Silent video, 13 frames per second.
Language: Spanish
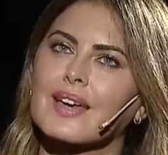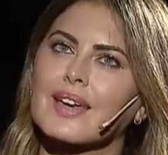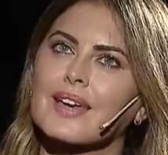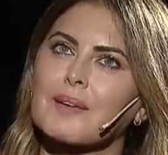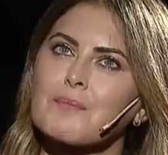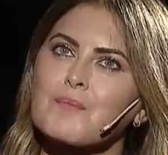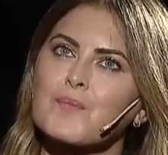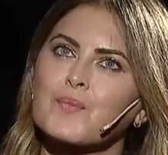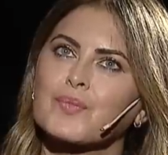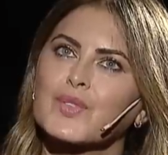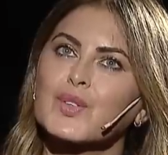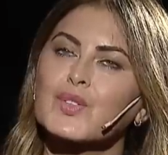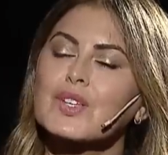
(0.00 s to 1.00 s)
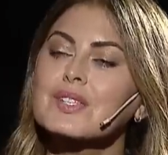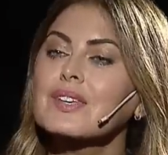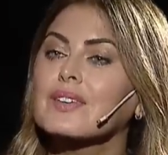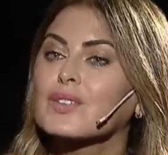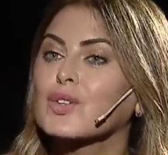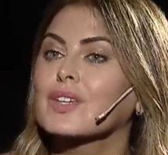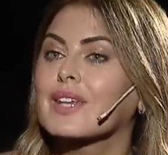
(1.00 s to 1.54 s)
Em, no sé si
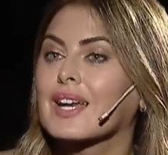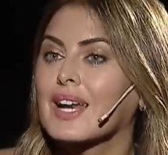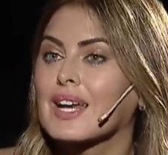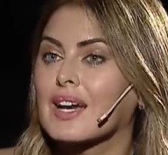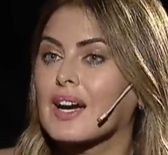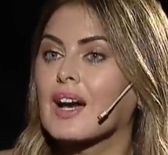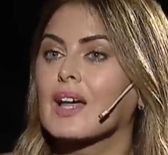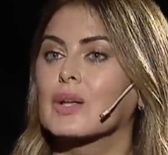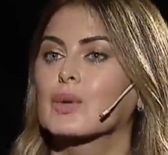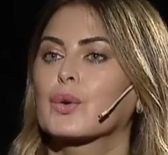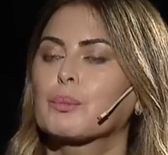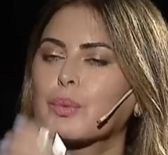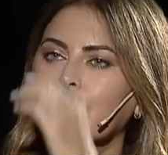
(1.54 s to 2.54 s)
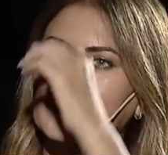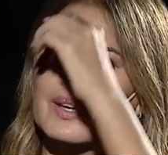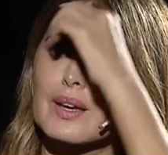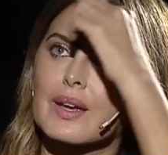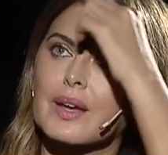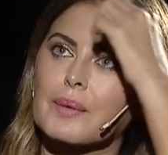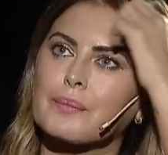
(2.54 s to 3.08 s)
estoy tan alejado, ¿no?
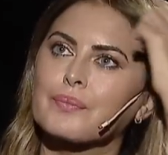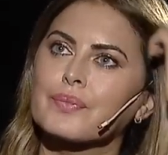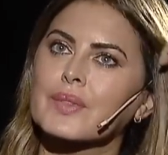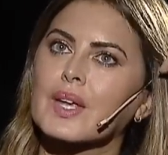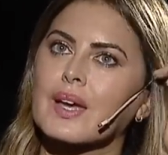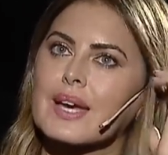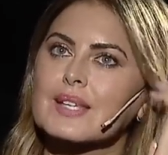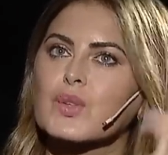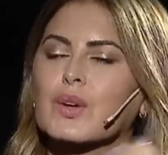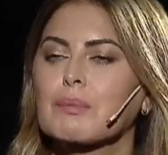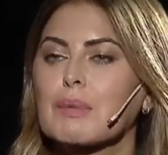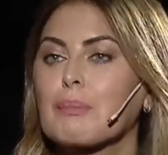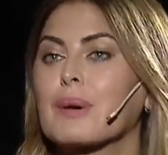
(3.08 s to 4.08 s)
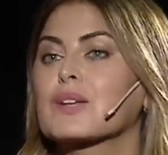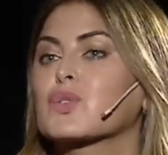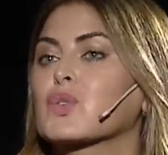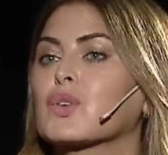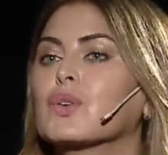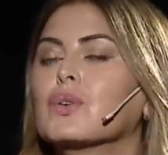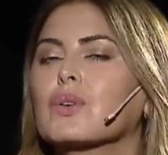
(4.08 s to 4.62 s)
Porque eso que me
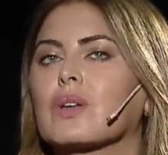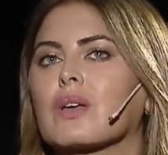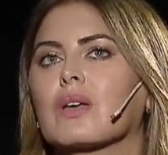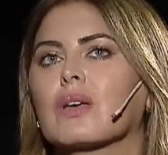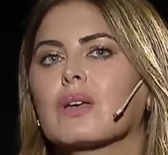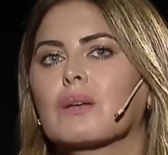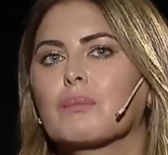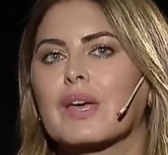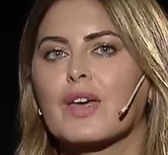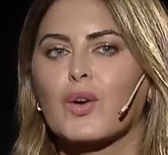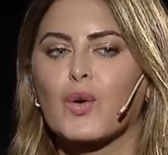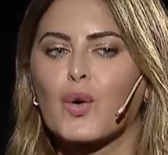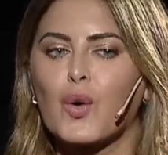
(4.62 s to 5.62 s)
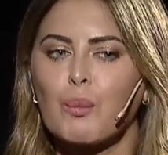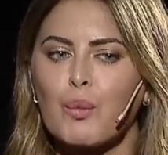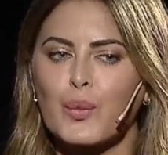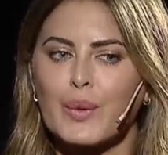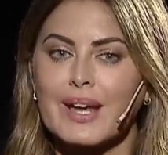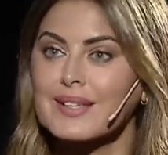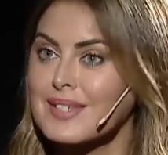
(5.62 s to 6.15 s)
pasó eh, me dejó
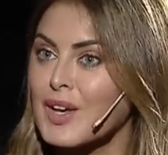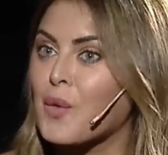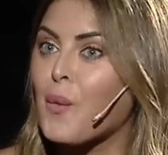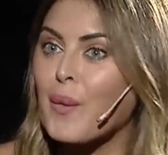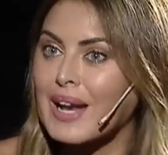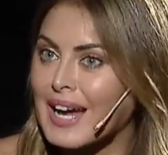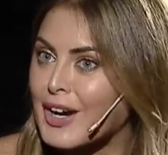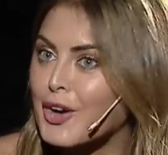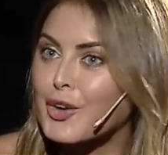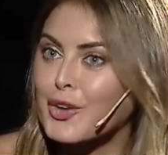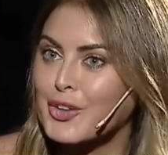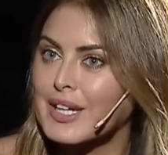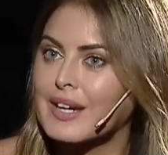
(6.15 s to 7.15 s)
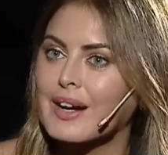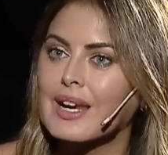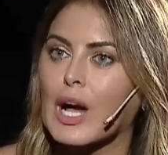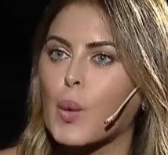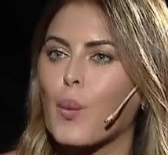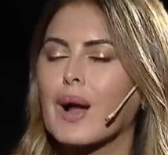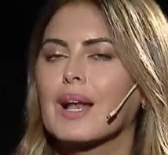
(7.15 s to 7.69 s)
como una secuela crónica,
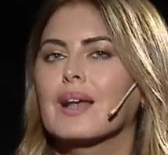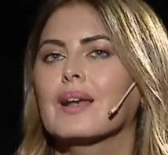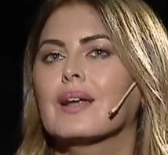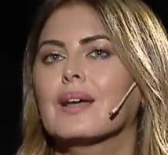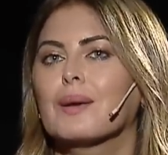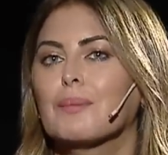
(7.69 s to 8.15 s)
la cual